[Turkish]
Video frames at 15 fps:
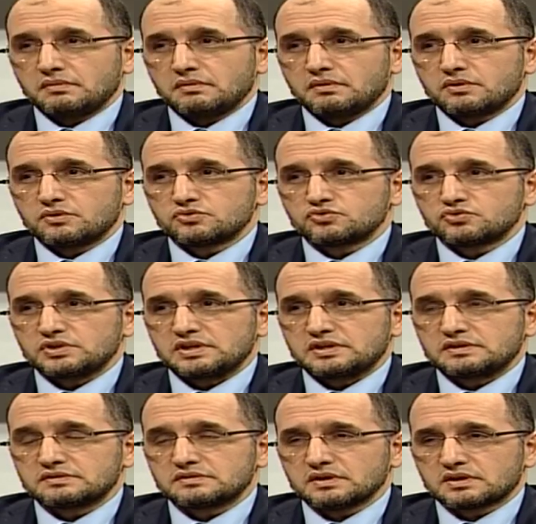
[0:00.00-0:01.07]
e,
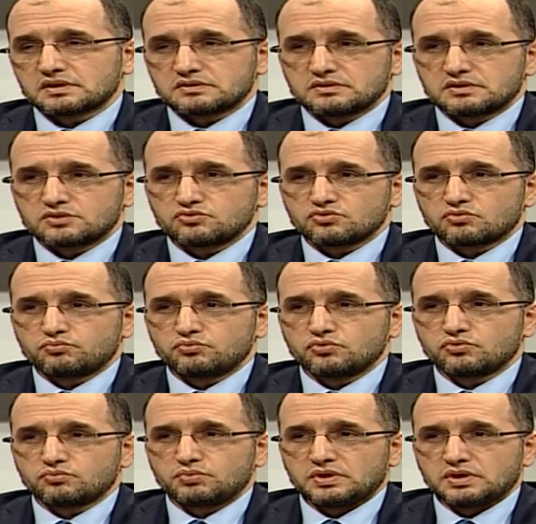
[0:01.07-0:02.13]
ikisi arasında çok
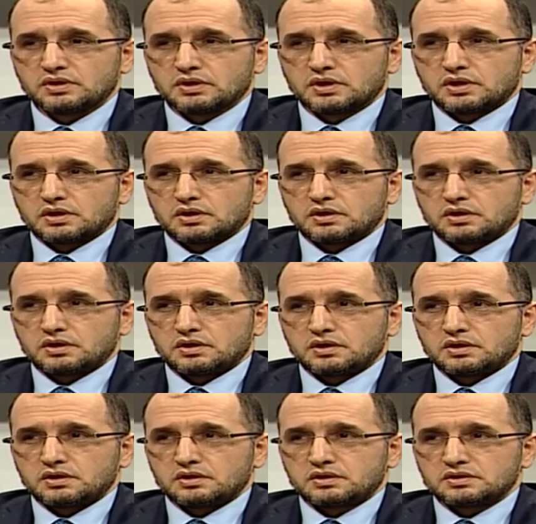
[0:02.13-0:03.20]
büyük bir e,
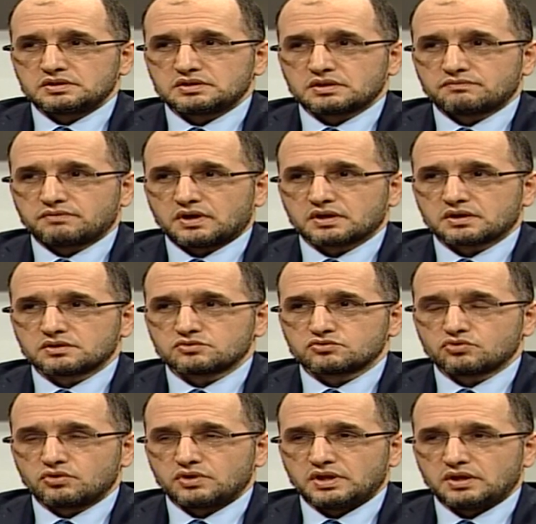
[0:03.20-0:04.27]
risk farkı
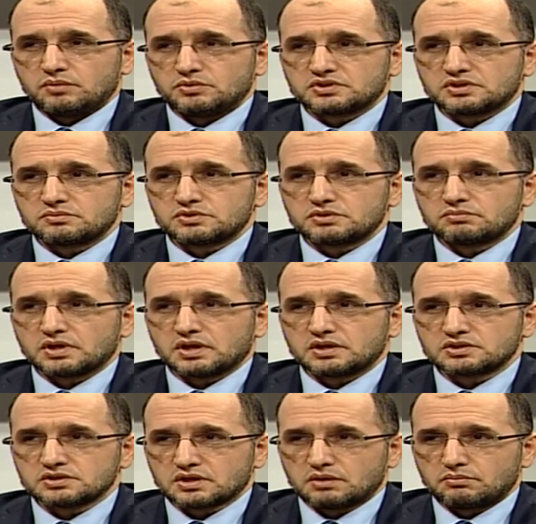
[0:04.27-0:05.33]
söyleyemeyeceğim. Şimdi
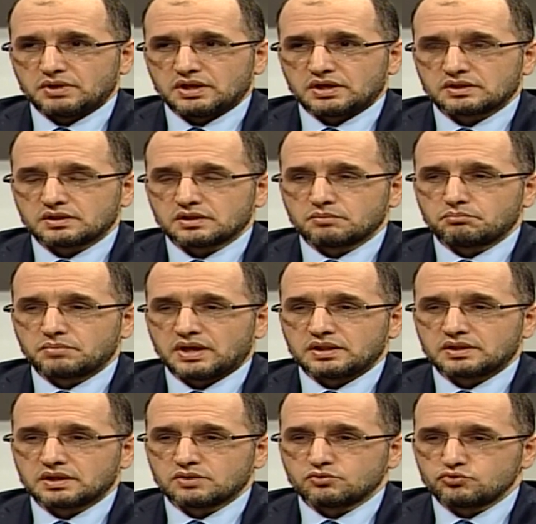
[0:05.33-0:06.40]
açık ameliyatta
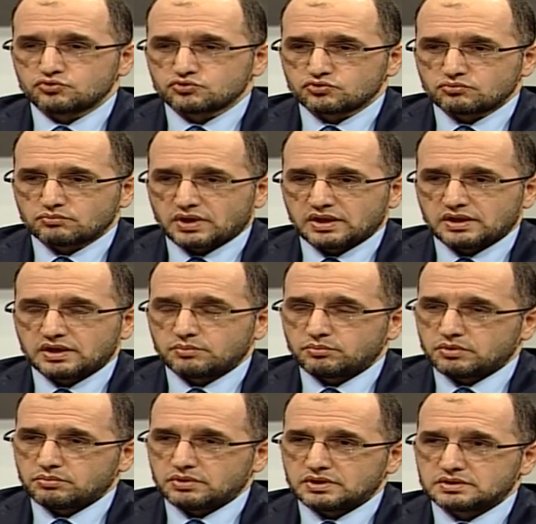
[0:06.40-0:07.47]
belden uyuşturmayla
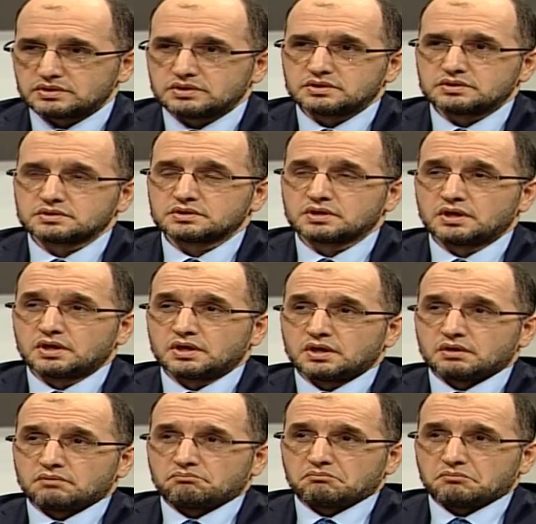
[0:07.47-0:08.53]
yapabilirsiniz.
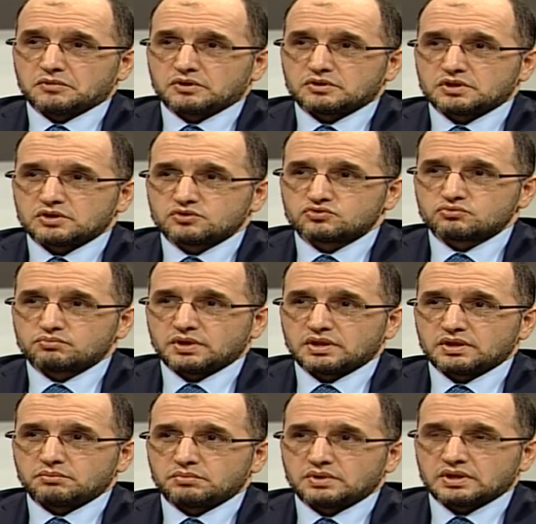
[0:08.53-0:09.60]
E,
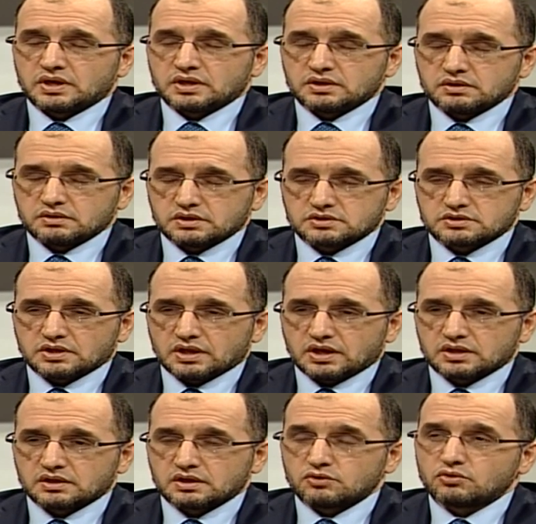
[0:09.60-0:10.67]
tecrübeli bilen
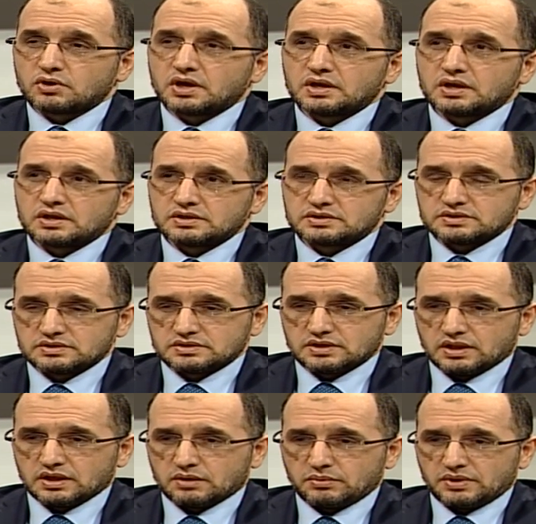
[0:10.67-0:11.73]
kişilerde lokal
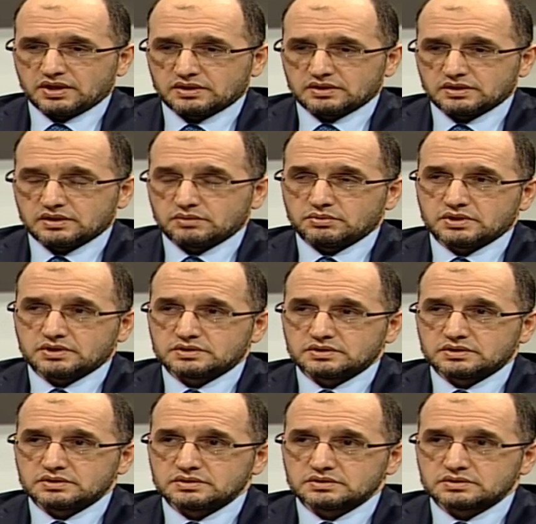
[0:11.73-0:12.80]
anesteziyle ameliyat
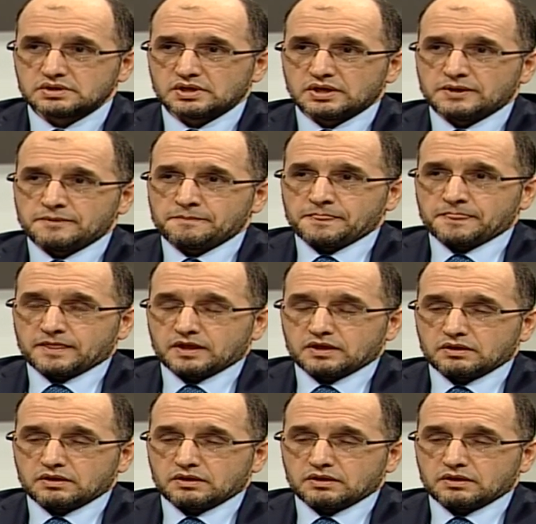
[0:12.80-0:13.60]
edebilirsiniz. Hı hı.